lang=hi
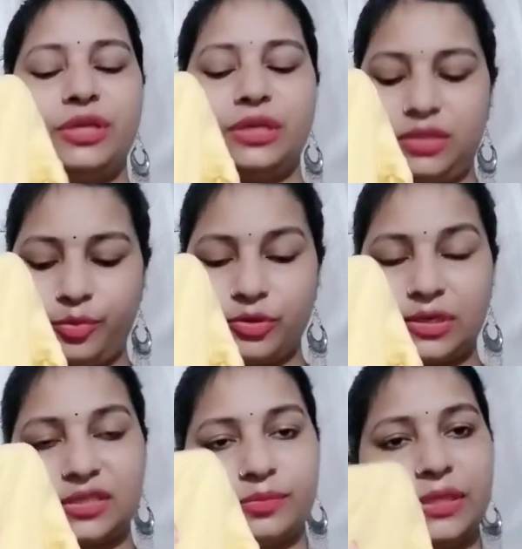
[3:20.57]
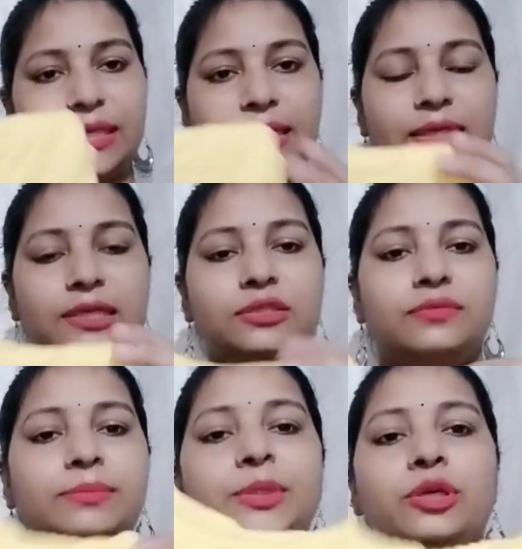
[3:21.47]
में अच्छे प्रोडक्ट्स मिल जाते हैं
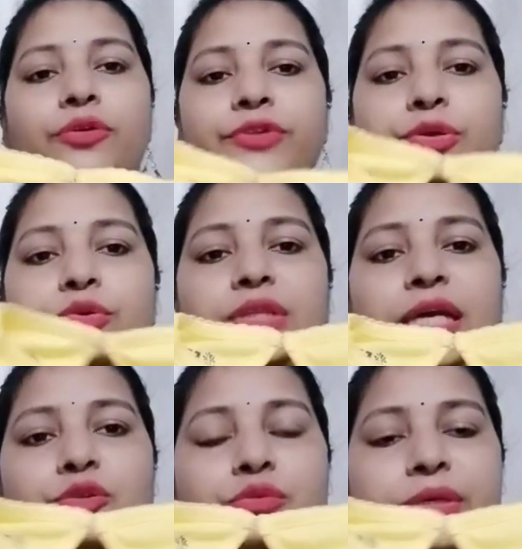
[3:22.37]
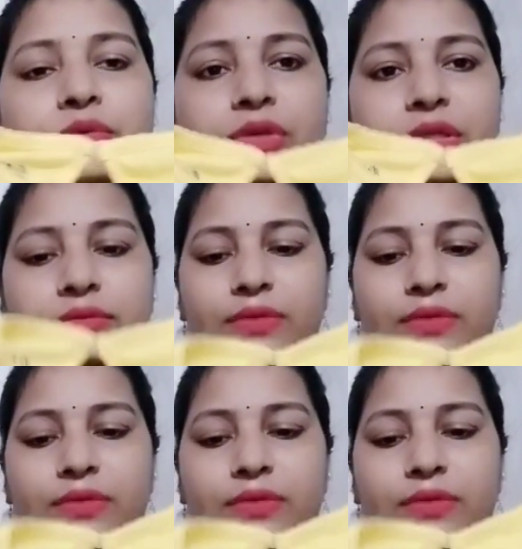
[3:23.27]
जब भी ऑफ़र होता है तो मैं उन्हीं